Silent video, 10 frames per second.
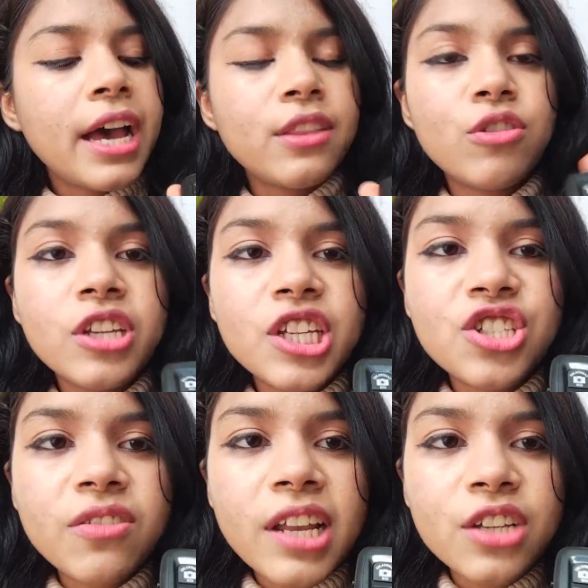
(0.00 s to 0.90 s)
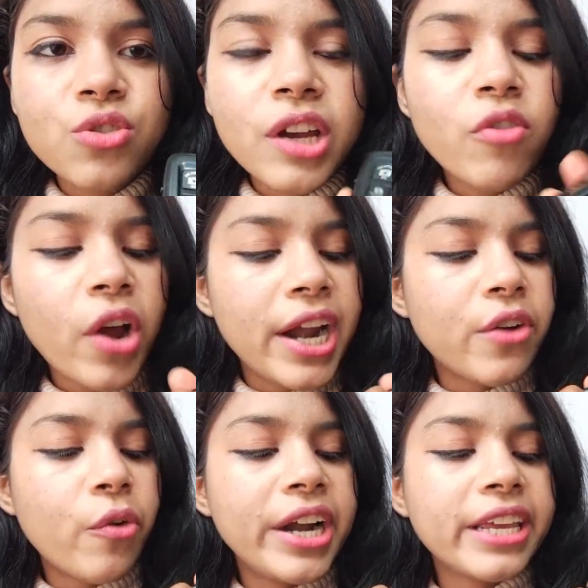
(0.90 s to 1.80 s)
एंड द नीचे वाला जो है वो
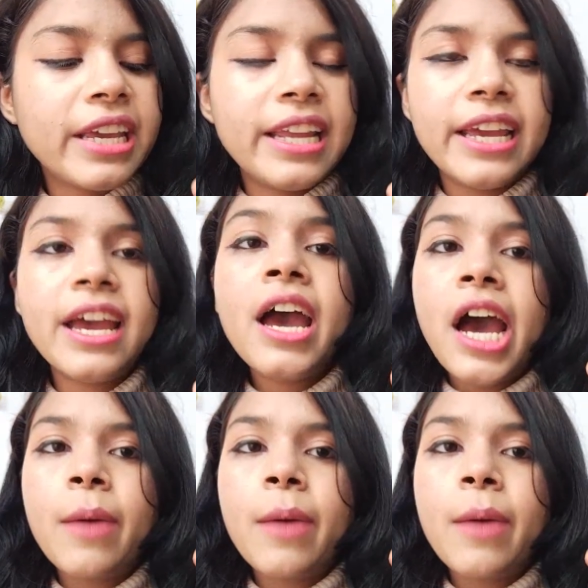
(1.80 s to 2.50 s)
एंड्रॉइड के लिए है